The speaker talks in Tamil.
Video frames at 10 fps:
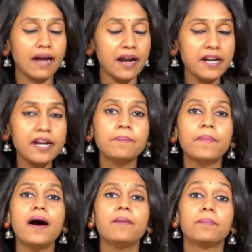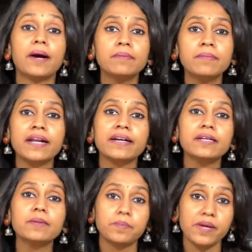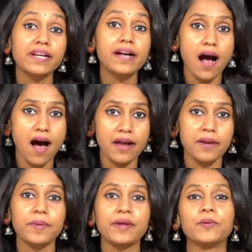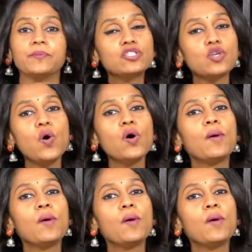கண்டிப்பா பன்மடங்கு பெருக ஆரம்பிக்கும் சோ